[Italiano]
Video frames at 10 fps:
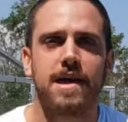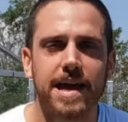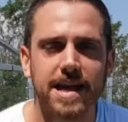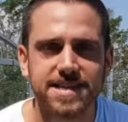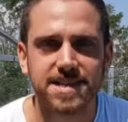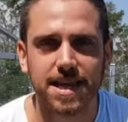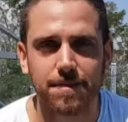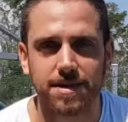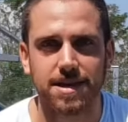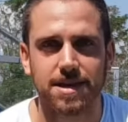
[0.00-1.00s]
e il
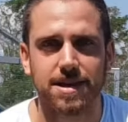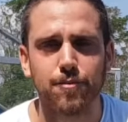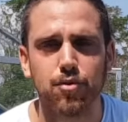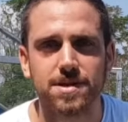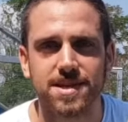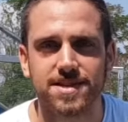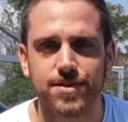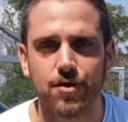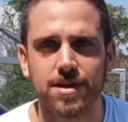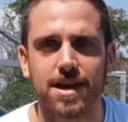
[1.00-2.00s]
sistema di
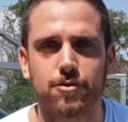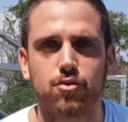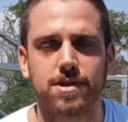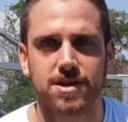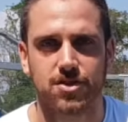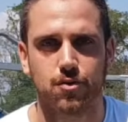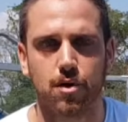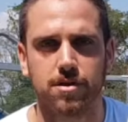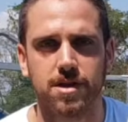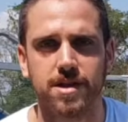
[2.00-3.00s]
nebulizzazione ad
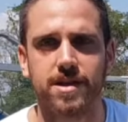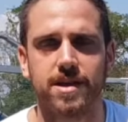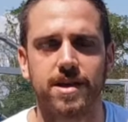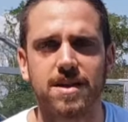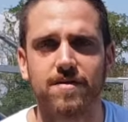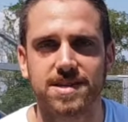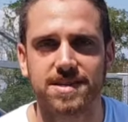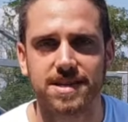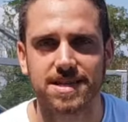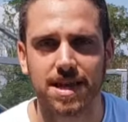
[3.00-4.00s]
ultrasuoni di River
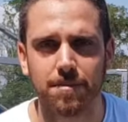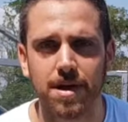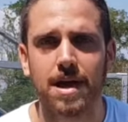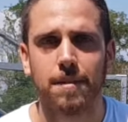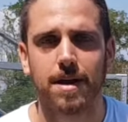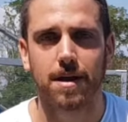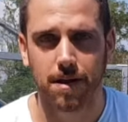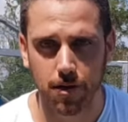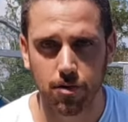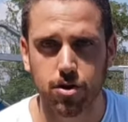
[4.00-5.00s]
System per
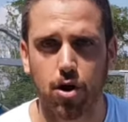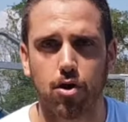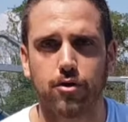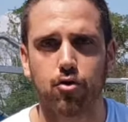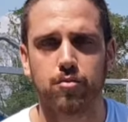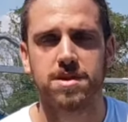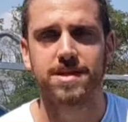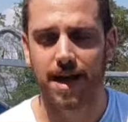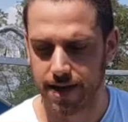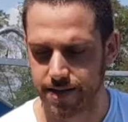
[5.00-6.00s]
il controllo
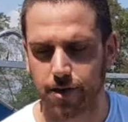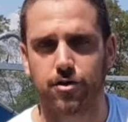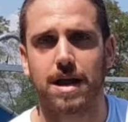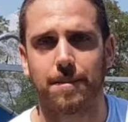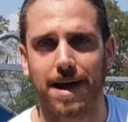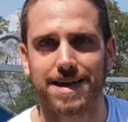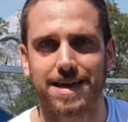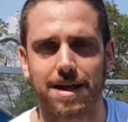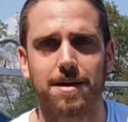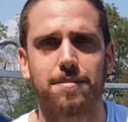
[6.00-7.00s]
dell'umidità all'interno della
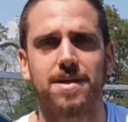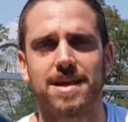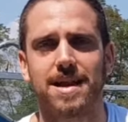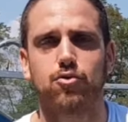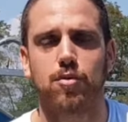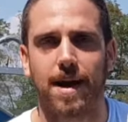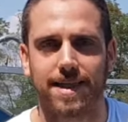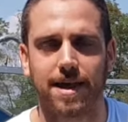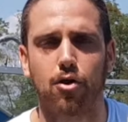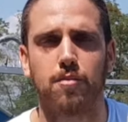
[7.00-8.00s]
macchina in maniera
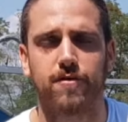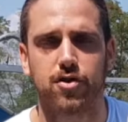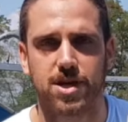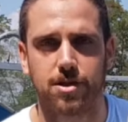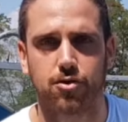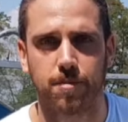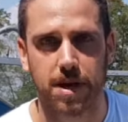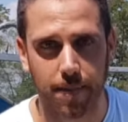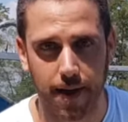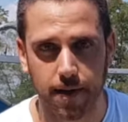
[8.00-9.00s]
automatica come vi ho già detto
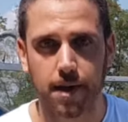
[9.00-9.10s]
prima.